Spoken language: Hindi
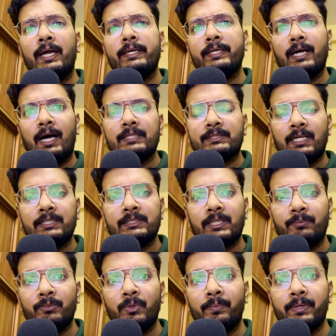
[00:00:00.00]
या आसान
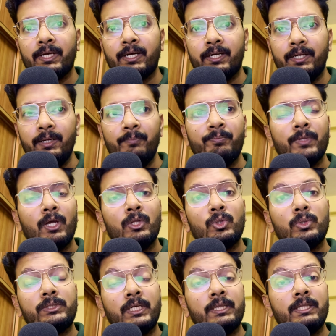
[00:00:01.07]
शब्दों में कहें तो
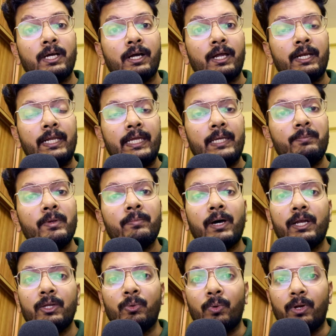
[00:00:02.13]
चिंता करने की
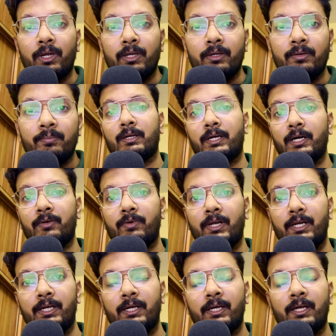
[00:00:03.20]
बीमारी हो रही है घर वाले